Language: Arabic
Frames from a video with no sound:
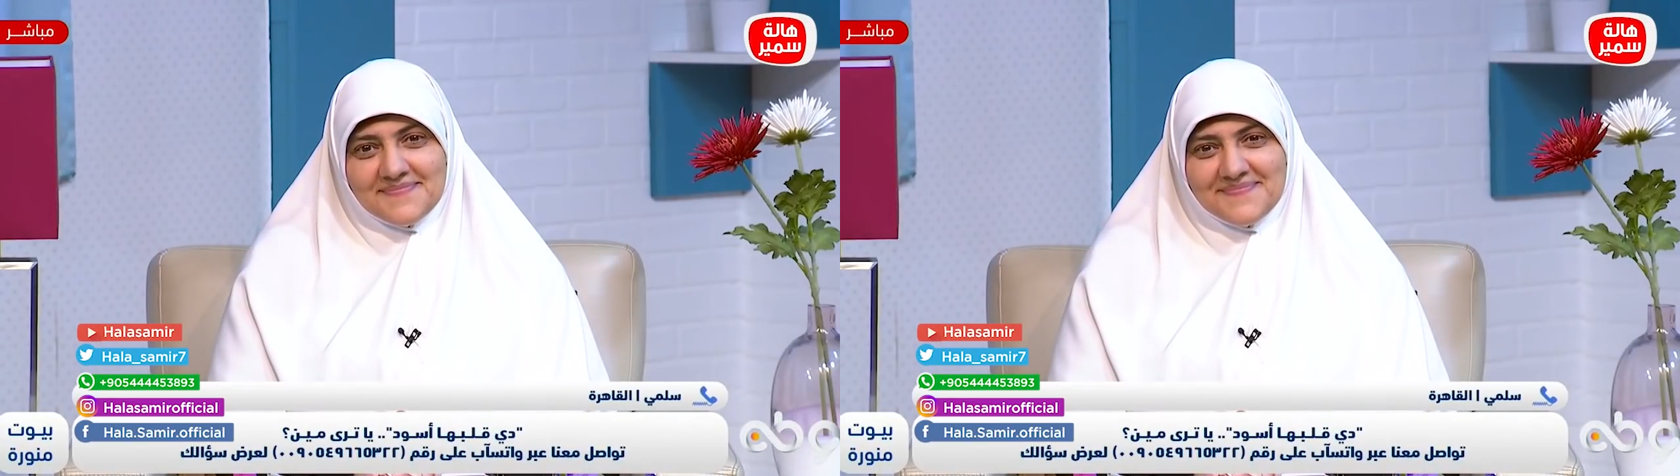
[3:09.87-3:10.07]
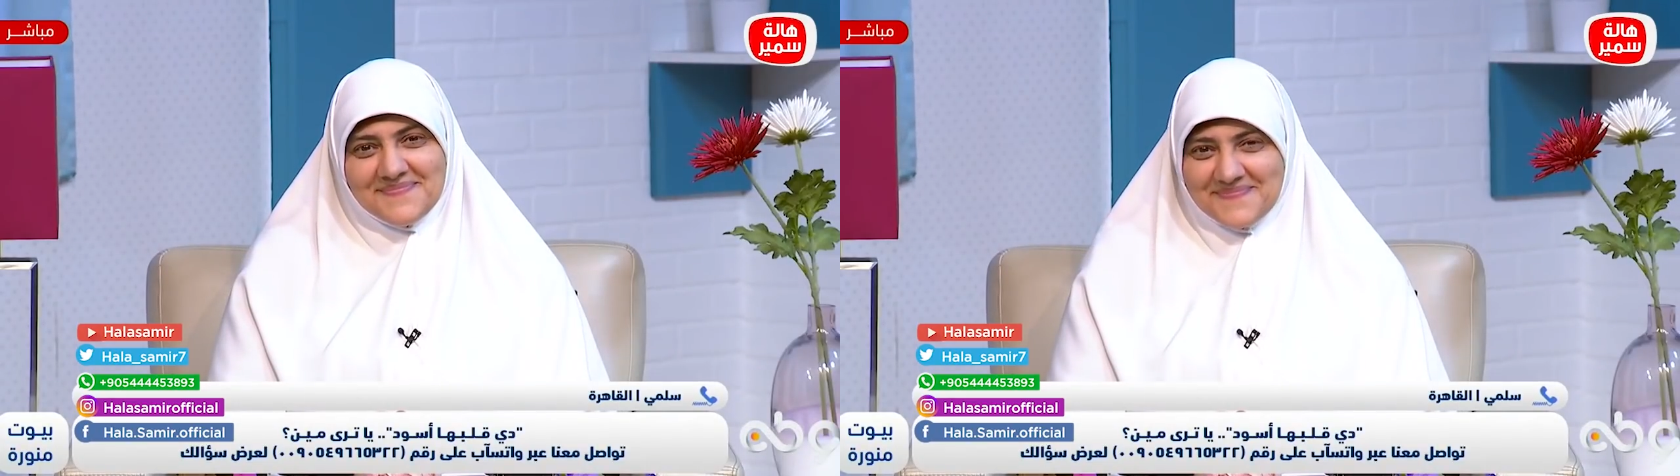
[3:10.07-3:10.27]

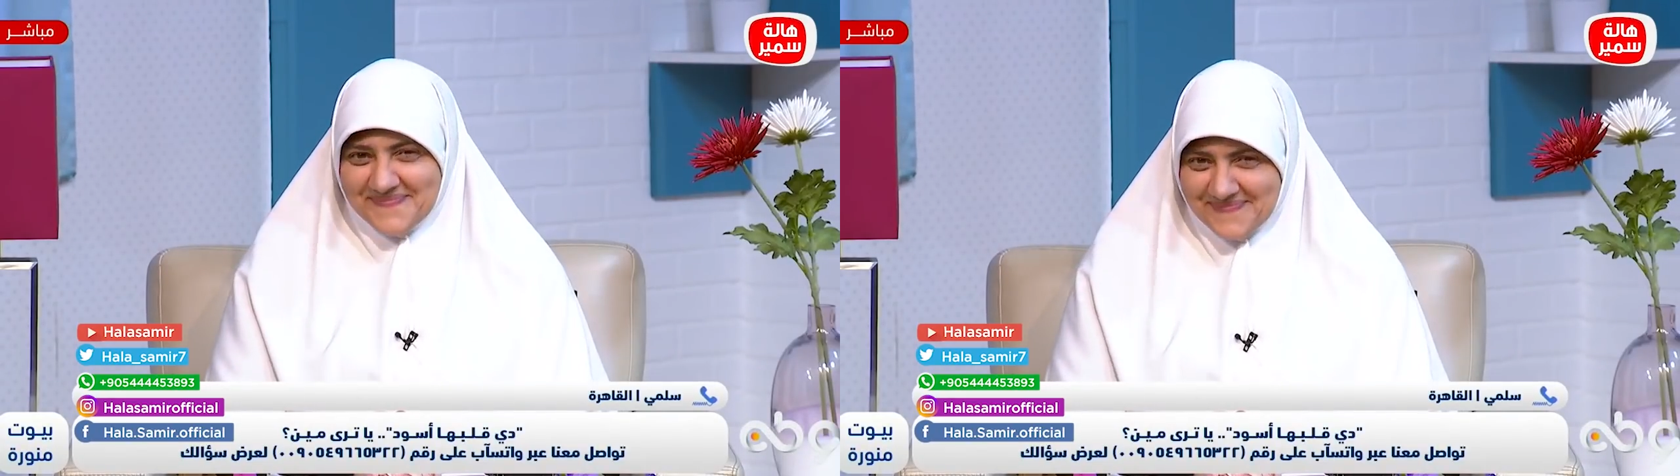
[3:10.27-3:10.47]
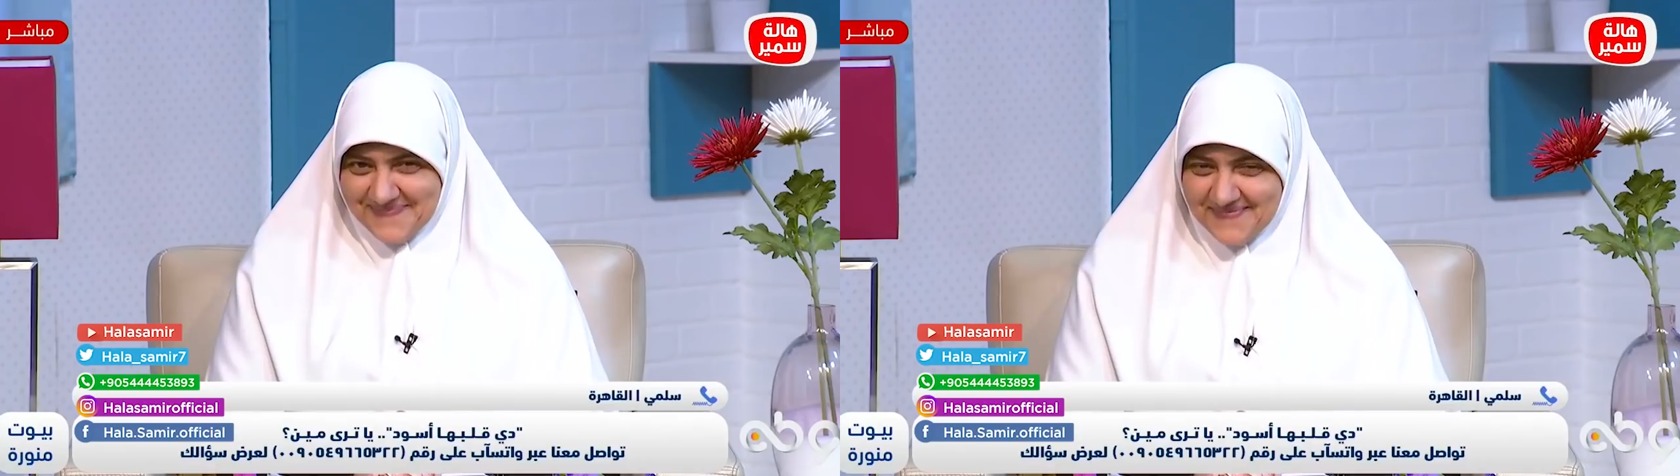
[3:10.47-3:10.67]

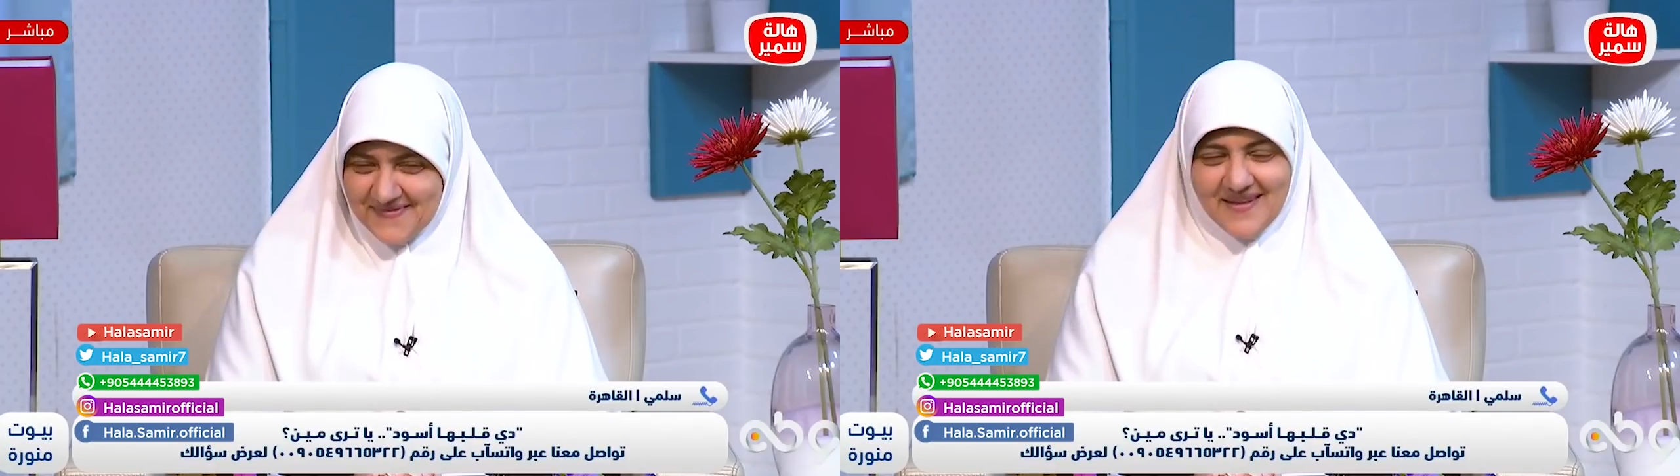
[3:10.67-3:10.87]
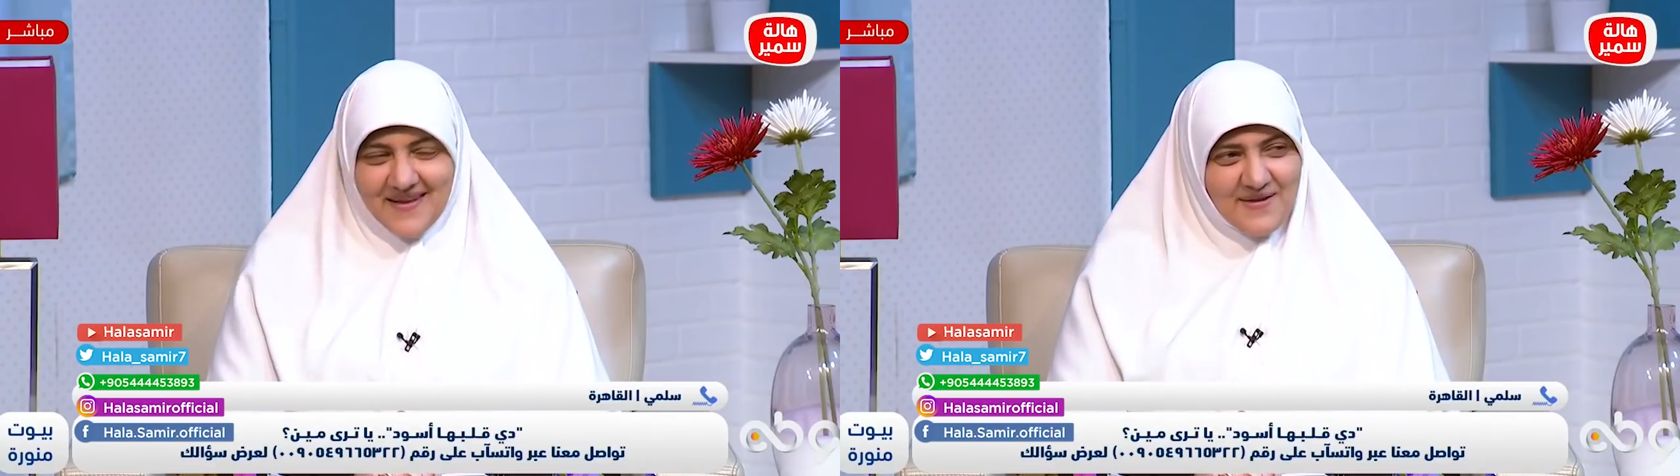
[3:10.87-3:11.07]
الاكسه دي
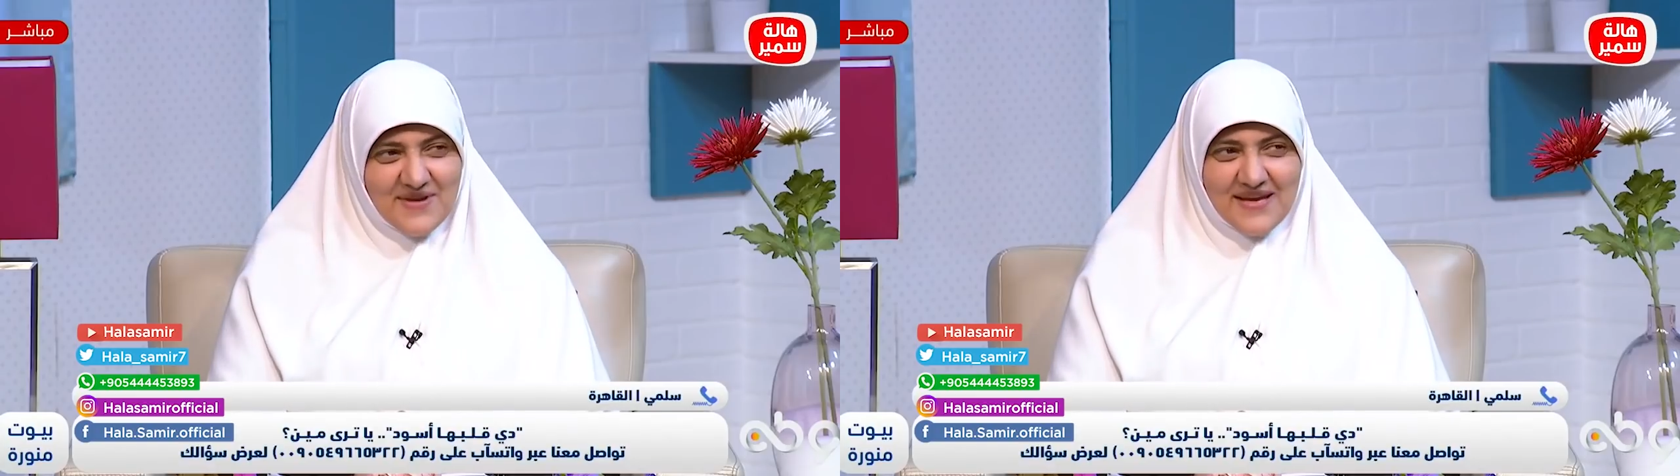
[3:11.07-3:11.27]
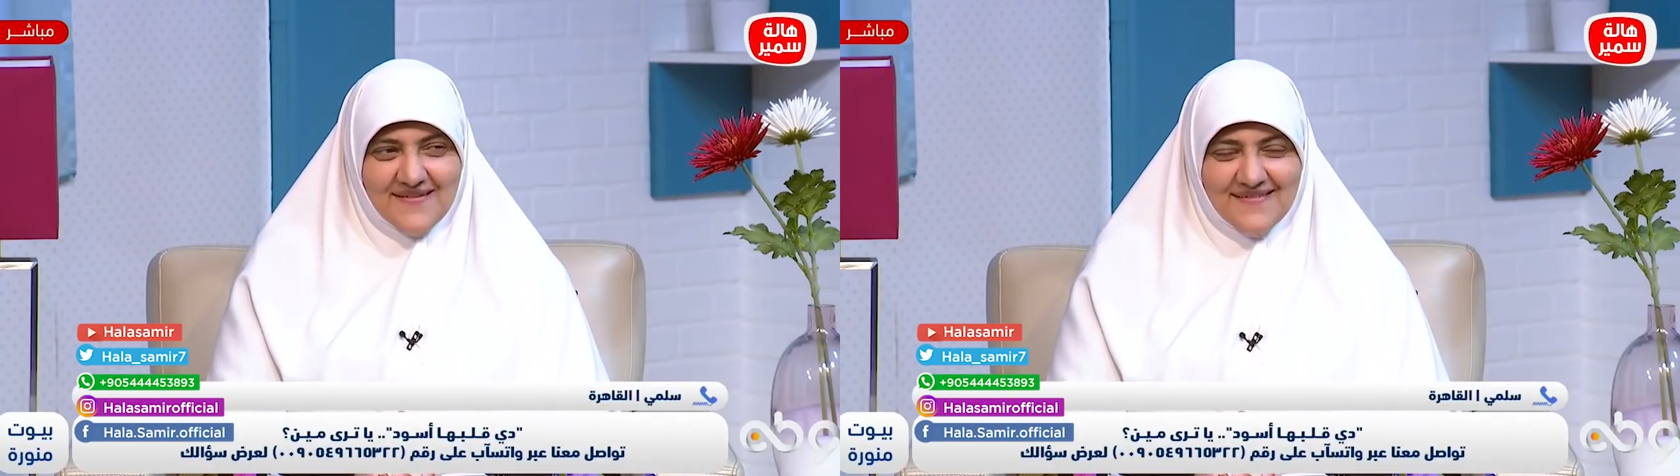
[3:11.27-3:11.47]
ليه
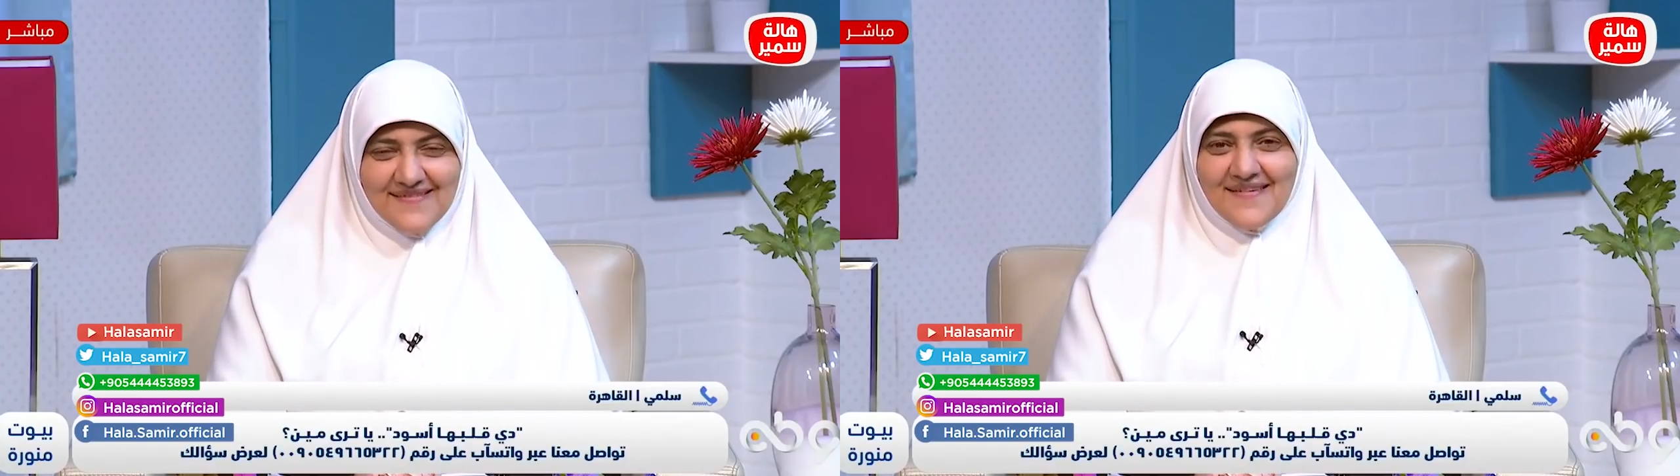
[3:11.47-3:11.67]
جميل